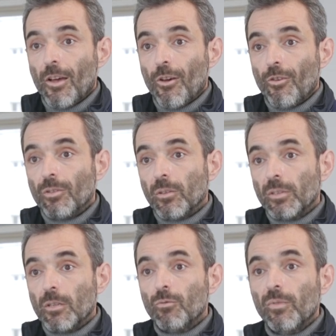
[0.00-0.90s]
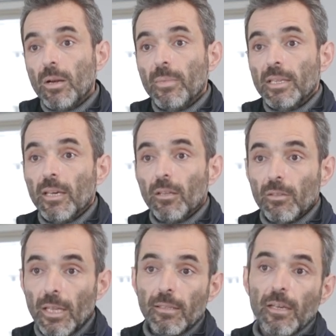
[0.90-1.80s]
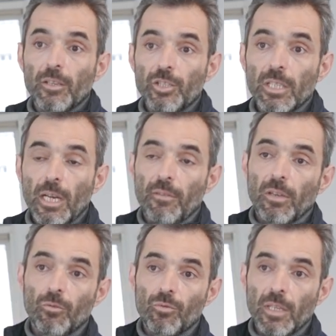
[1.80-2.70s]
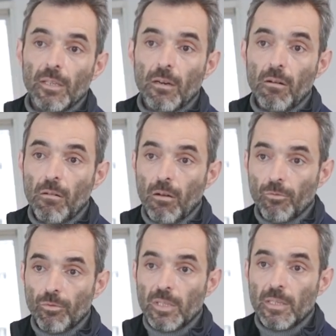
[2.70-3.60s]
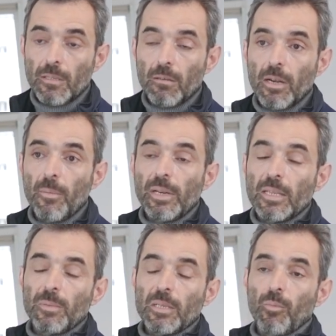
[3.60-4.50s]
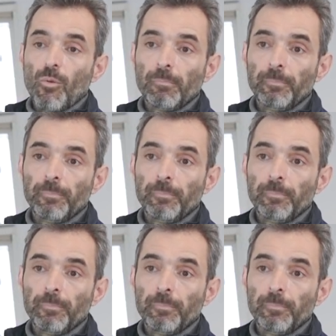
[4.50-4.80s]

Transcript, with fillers: dans des nouvelles manières d'interagir avec nos adhérents en utilisant l'app et l'espace pro.